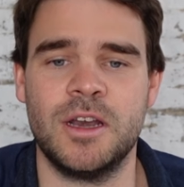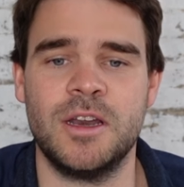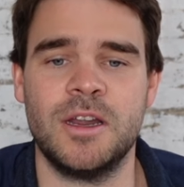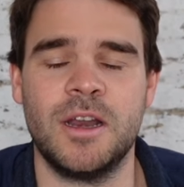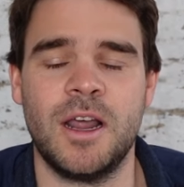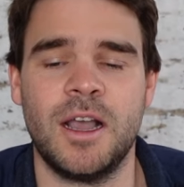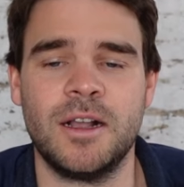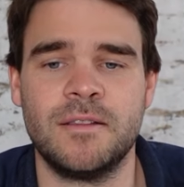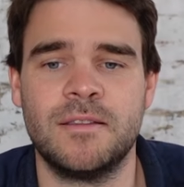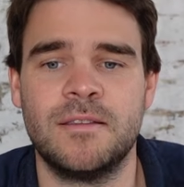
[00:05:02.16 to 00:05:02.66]
an
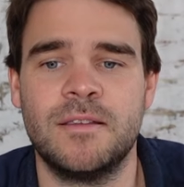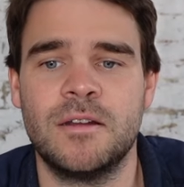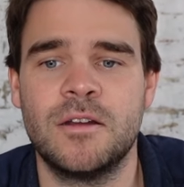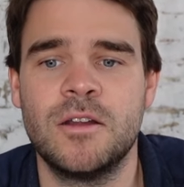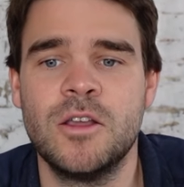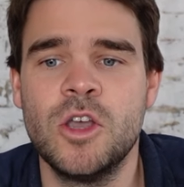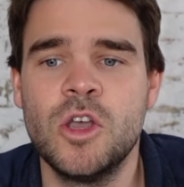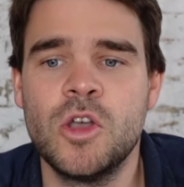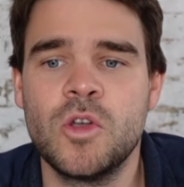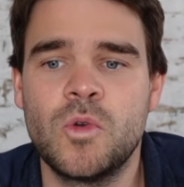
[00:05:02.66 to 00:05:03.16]
den
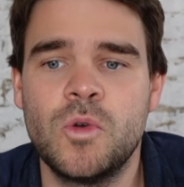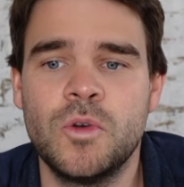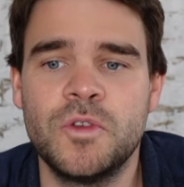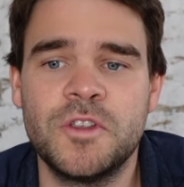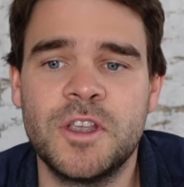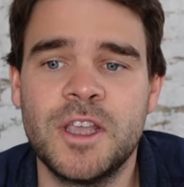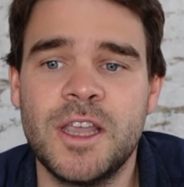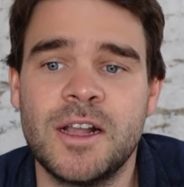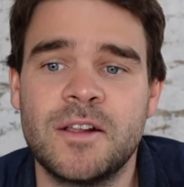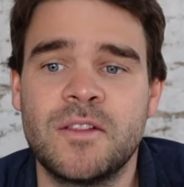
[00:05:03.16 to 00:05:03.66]

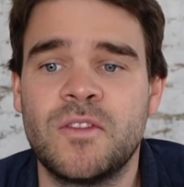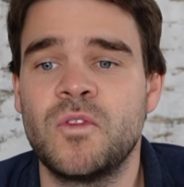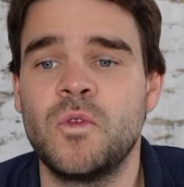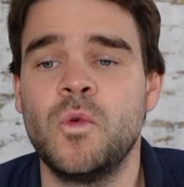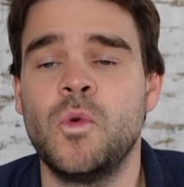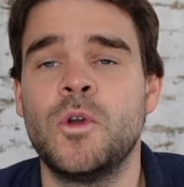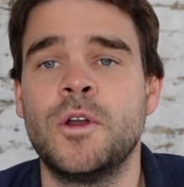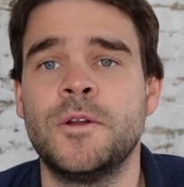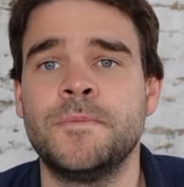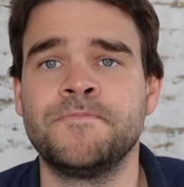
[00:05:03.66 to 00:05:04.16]

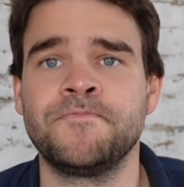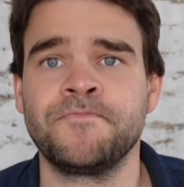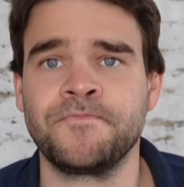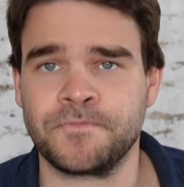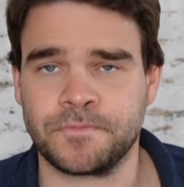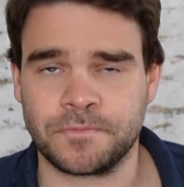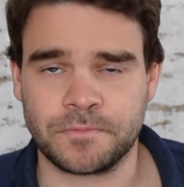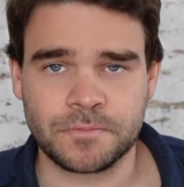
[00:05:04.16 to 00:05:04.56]
Aktienkursreaktionen